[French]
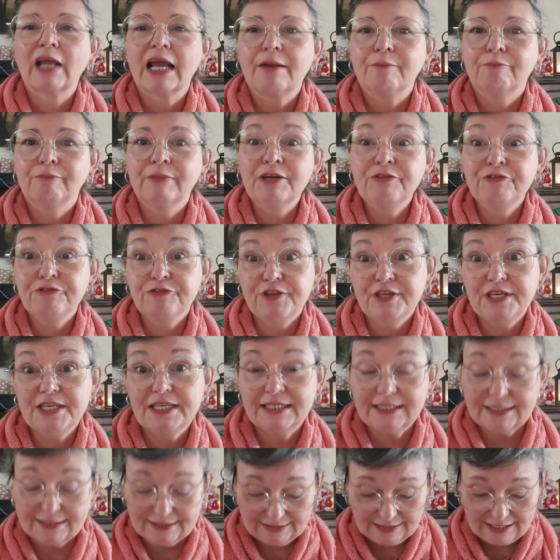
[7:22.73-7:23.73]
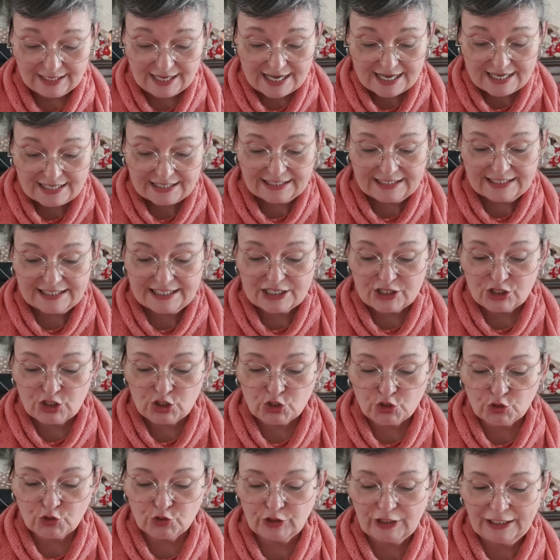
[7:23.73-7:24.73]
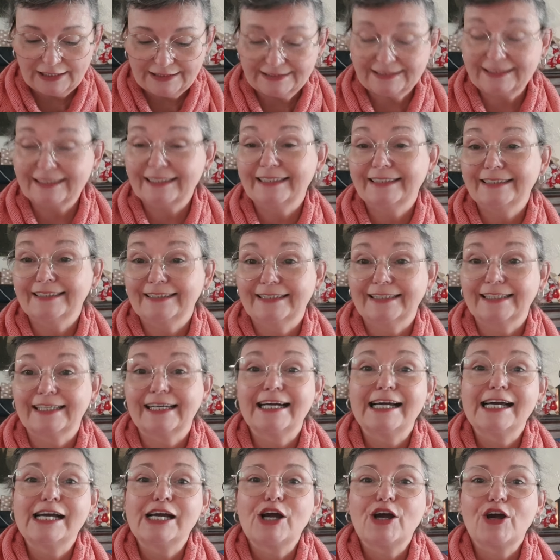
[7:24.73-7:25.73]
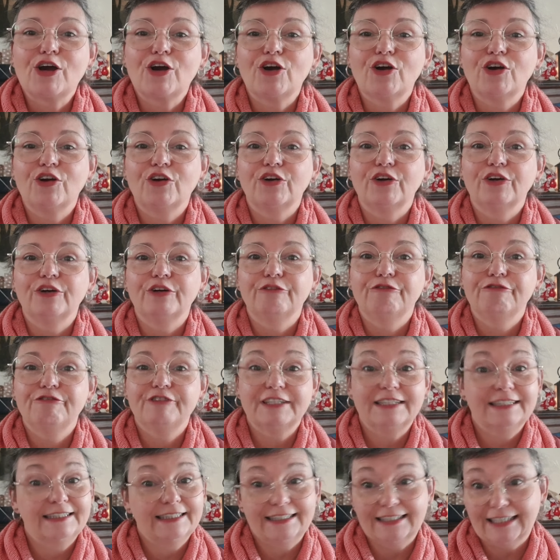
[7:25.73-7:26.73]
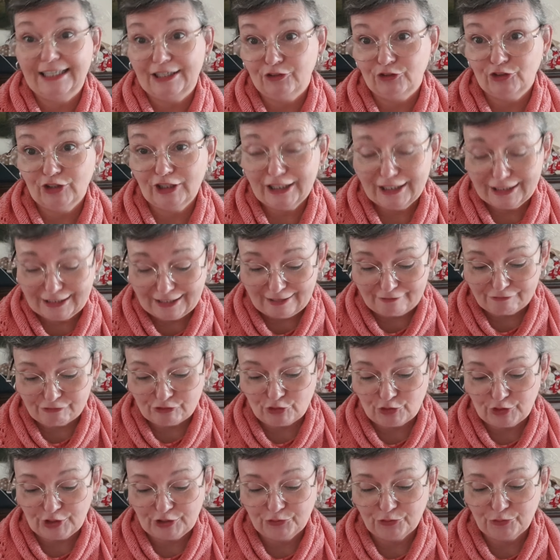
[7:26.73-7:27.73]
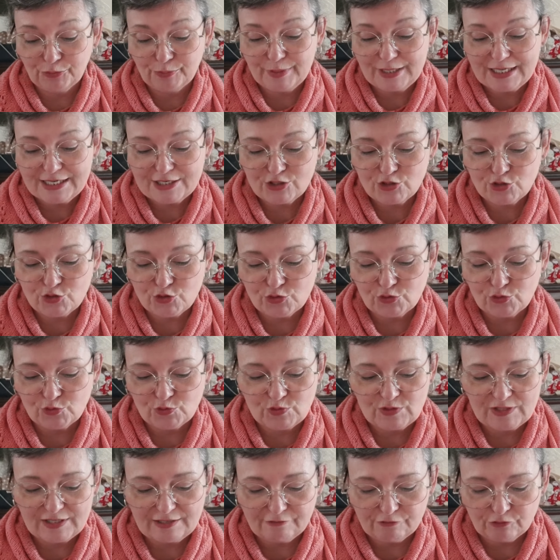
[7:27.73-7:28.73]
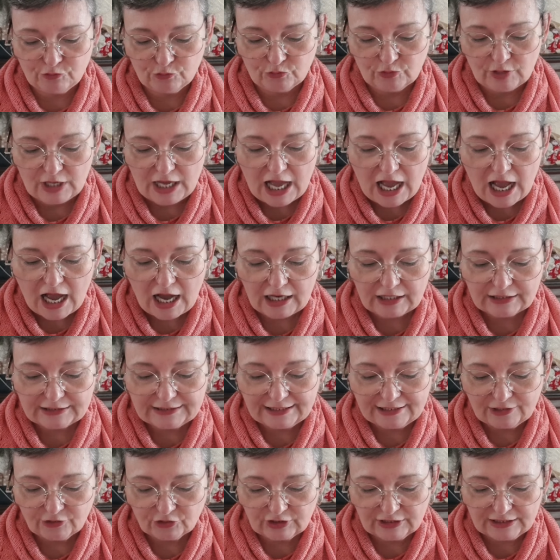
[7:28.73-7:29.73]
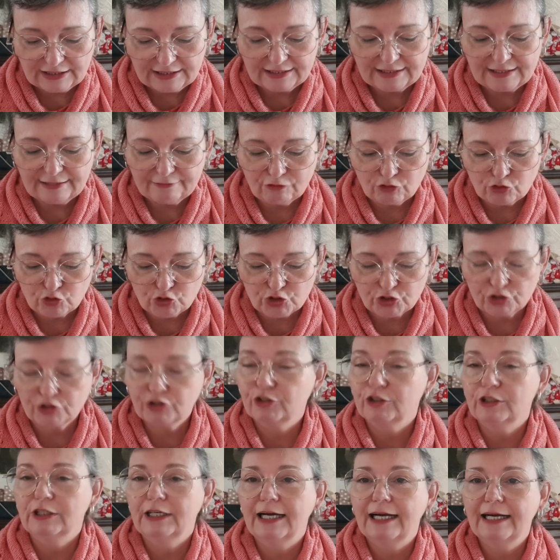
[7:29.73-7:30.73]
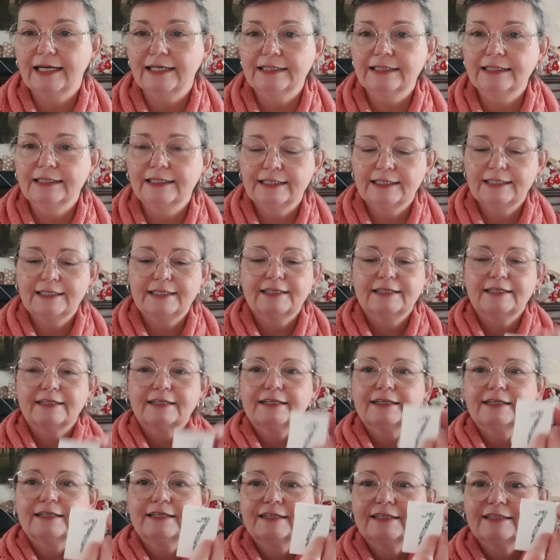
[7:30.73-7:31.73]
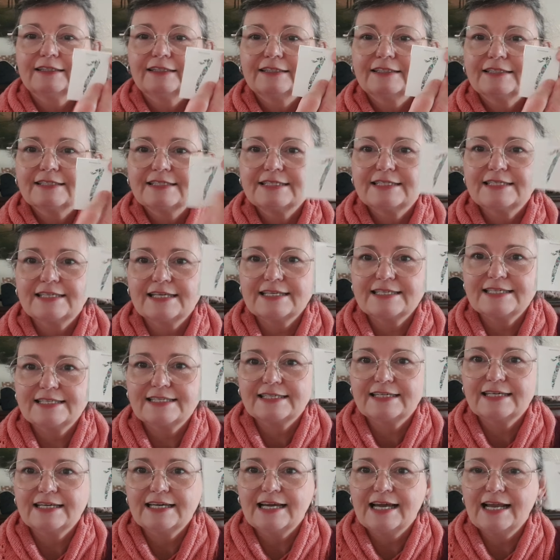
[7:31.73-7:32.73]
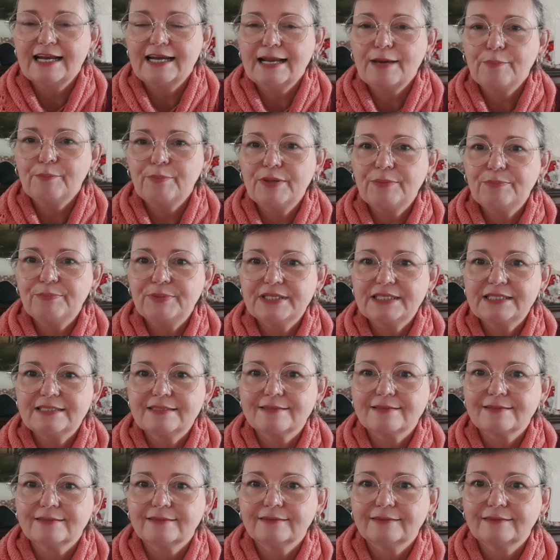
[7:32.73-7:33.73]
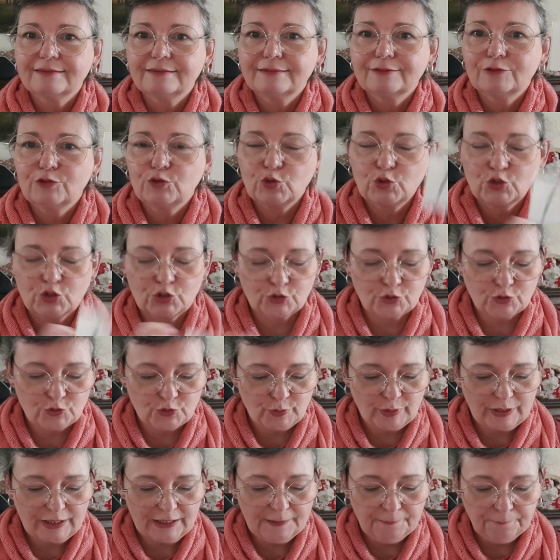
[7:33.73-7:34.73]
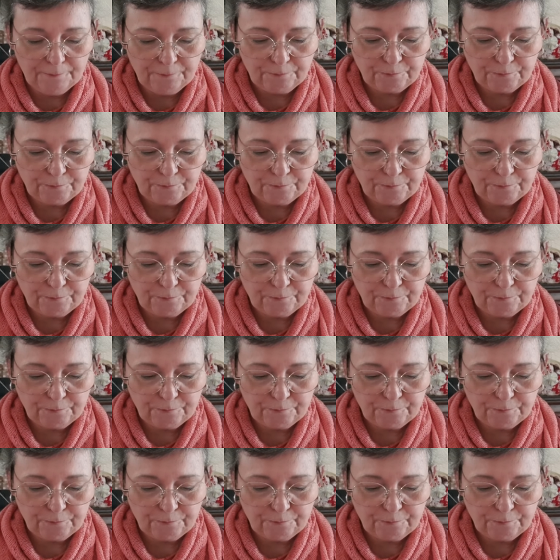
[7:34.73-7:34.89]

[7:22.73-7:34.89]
Ma fille, qui est chocolatière, fait des calendriers de l'Avent. Et donc, bien sûr, nous avons un calendrier de l'Avent chocolat ça, c'est la pépite d'aujourd'hui.